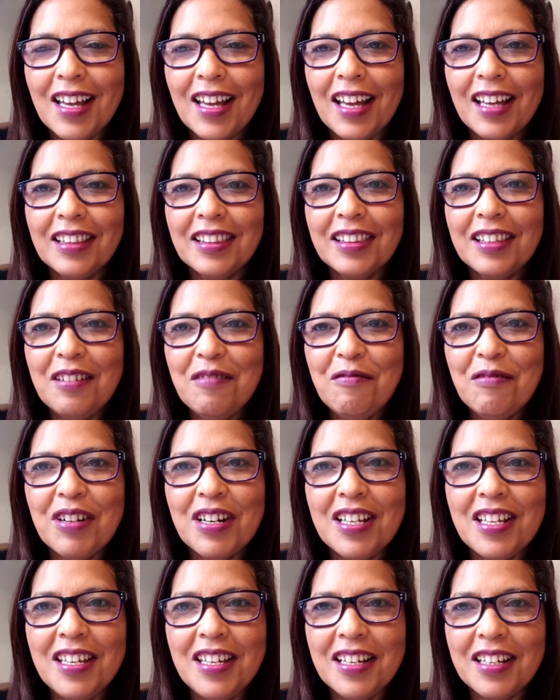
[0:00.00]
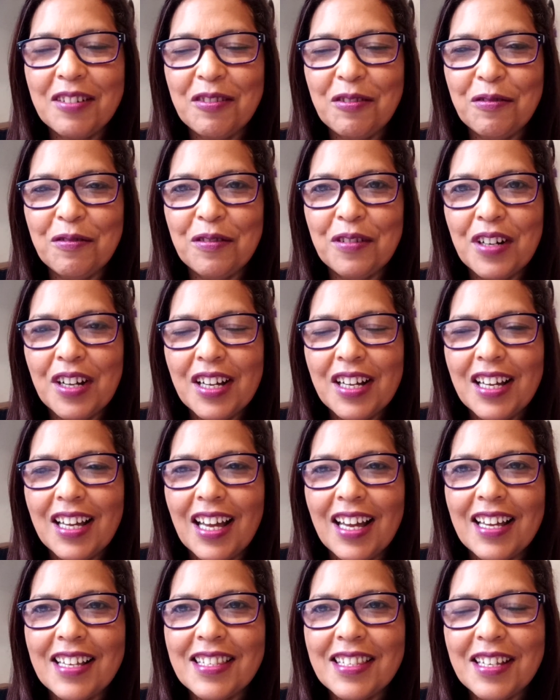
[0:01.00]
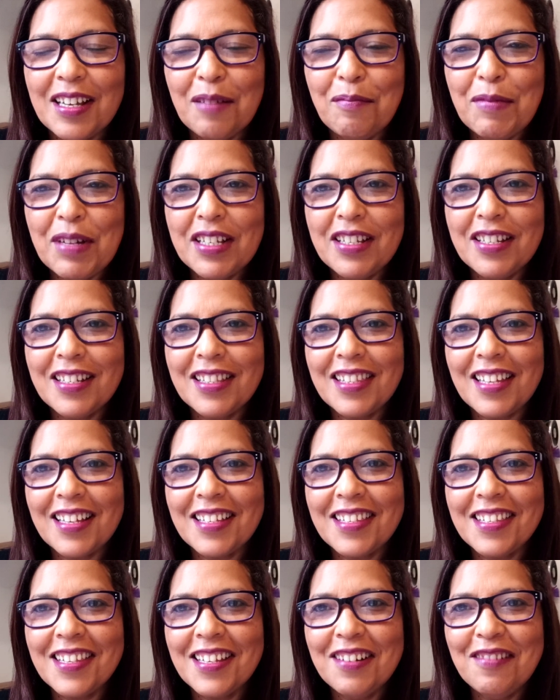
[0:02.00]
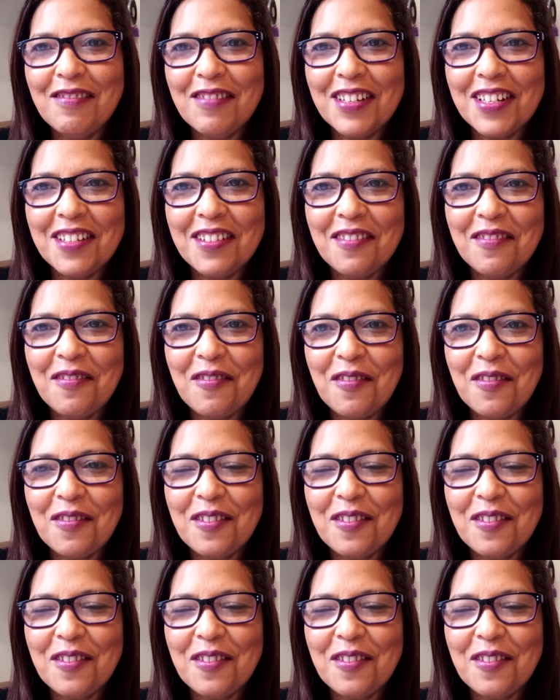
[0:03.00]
É tão rico essa meditação que não,